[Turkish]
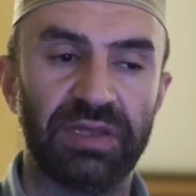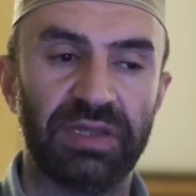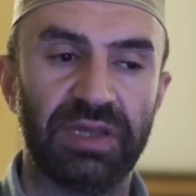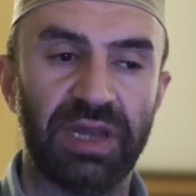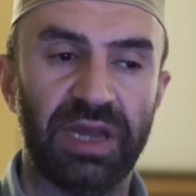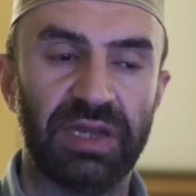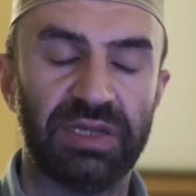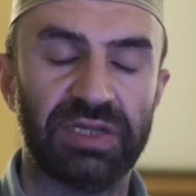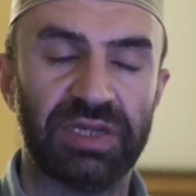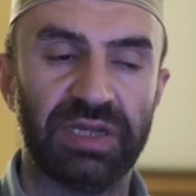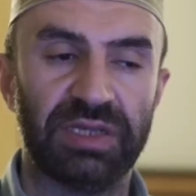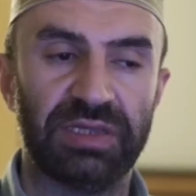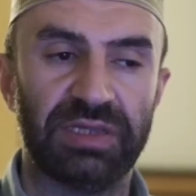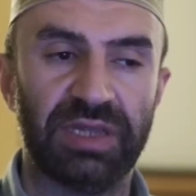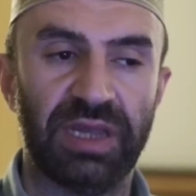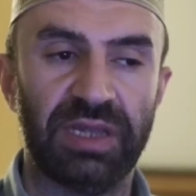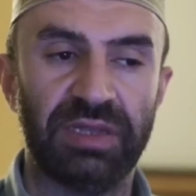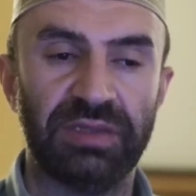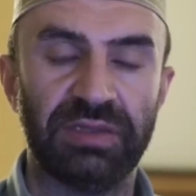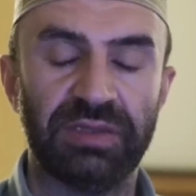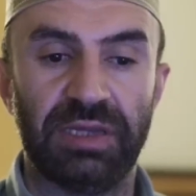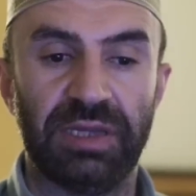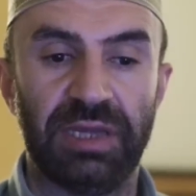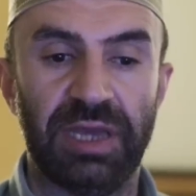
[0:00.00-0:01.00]

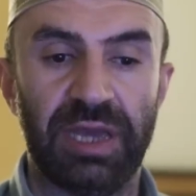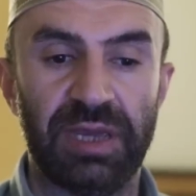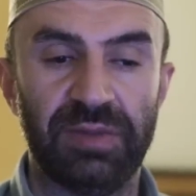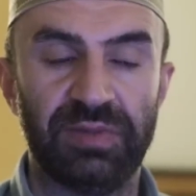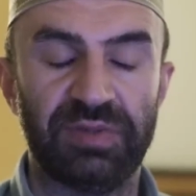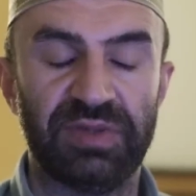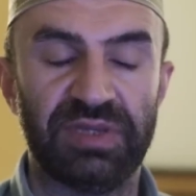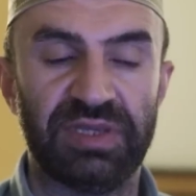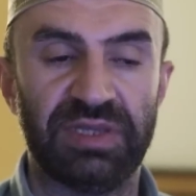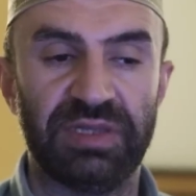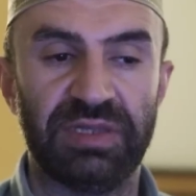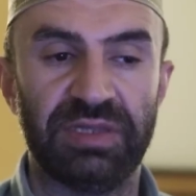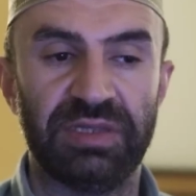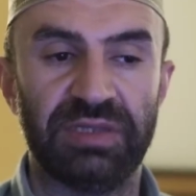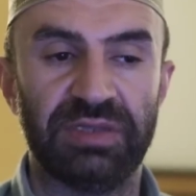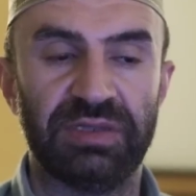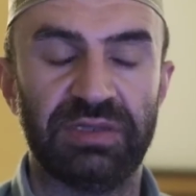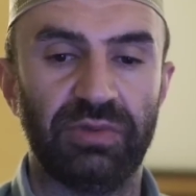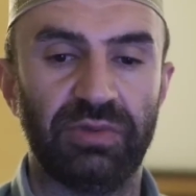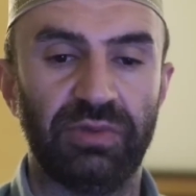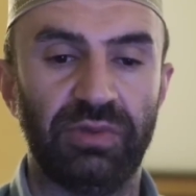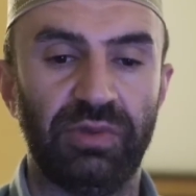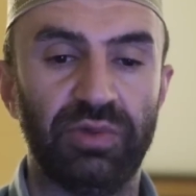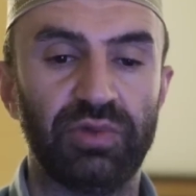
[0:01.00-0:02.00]
Gerçekten hepsinin
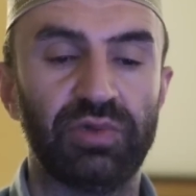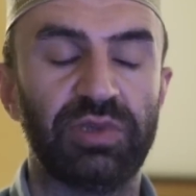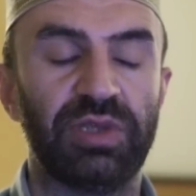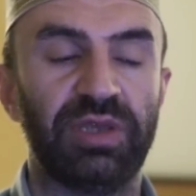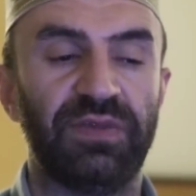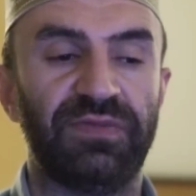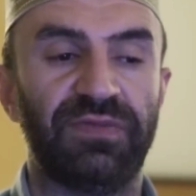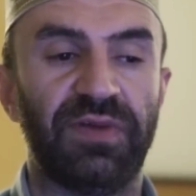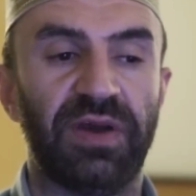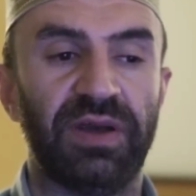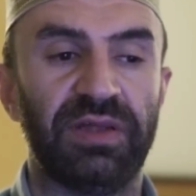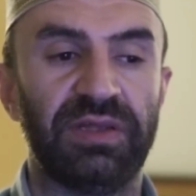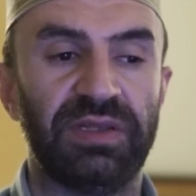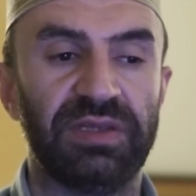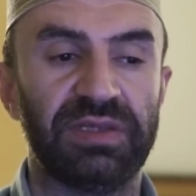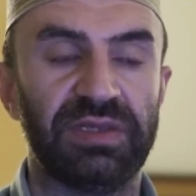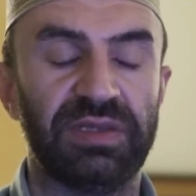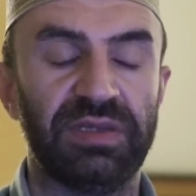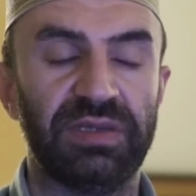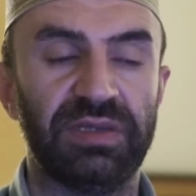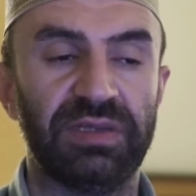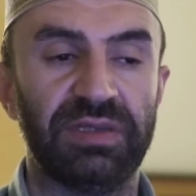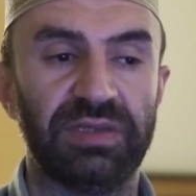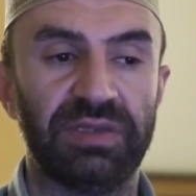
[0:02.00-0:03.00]
yüz
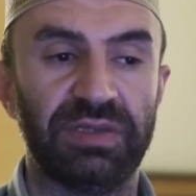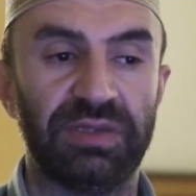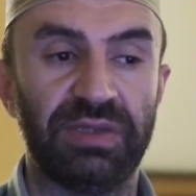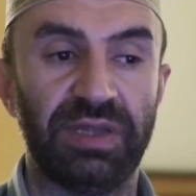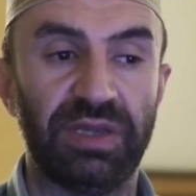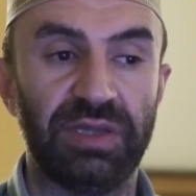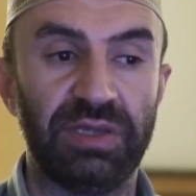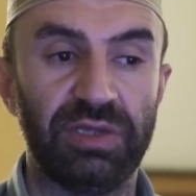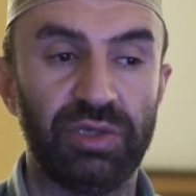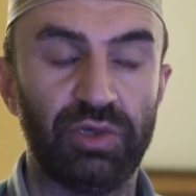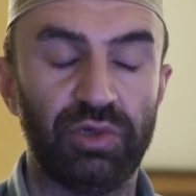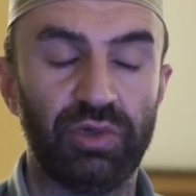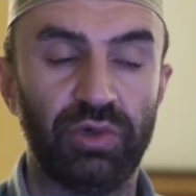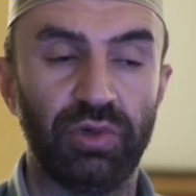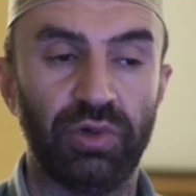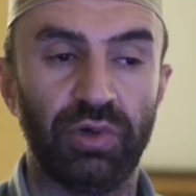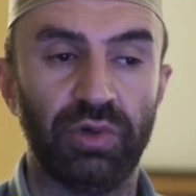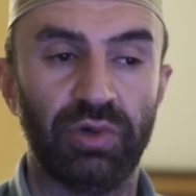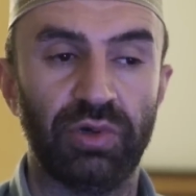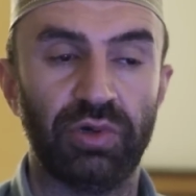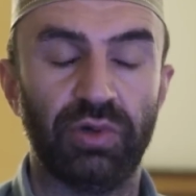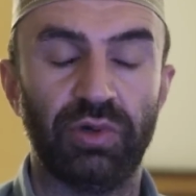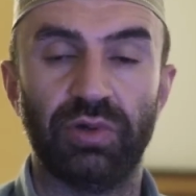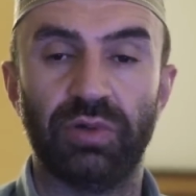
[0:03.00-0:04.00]
ifadesi
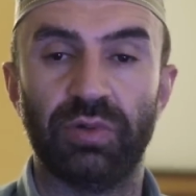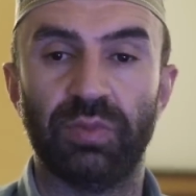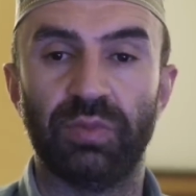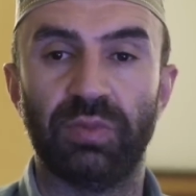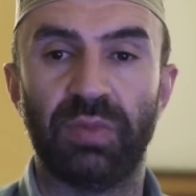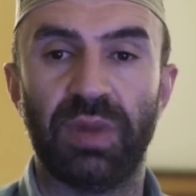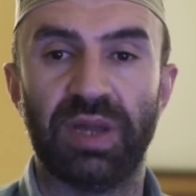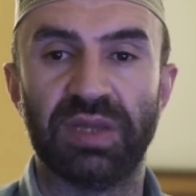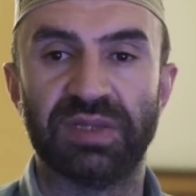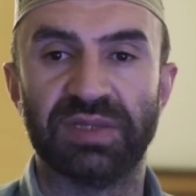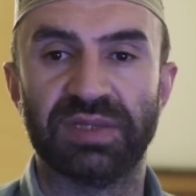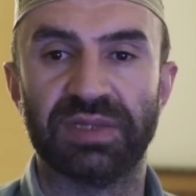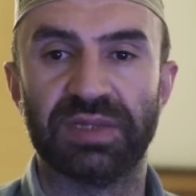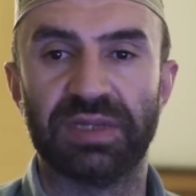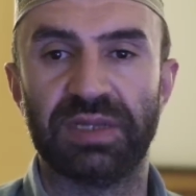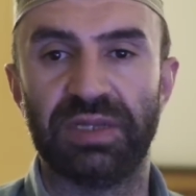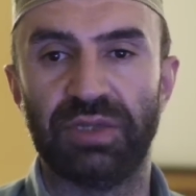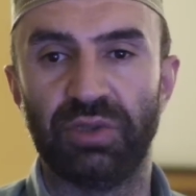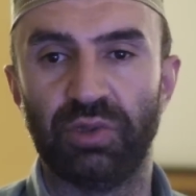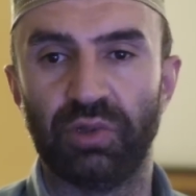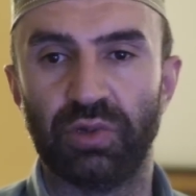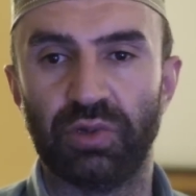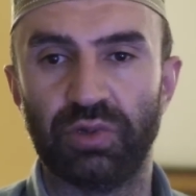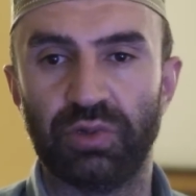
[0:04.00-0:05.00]
değişiyor
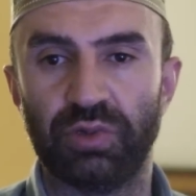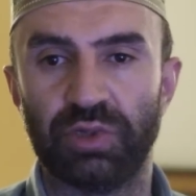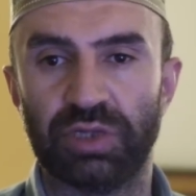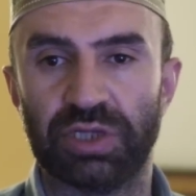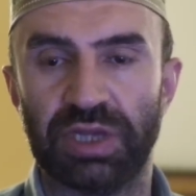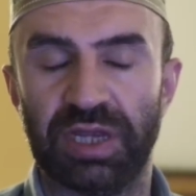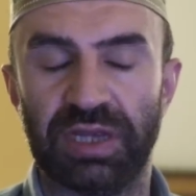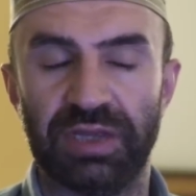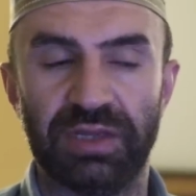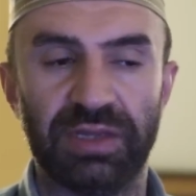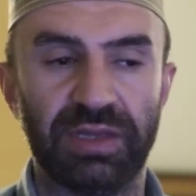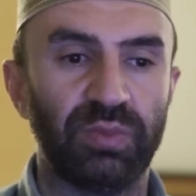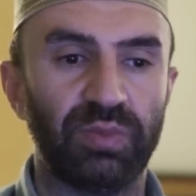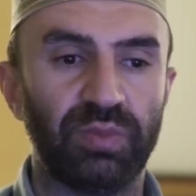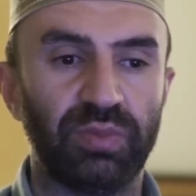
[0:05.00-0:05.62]
manzarayı görünce.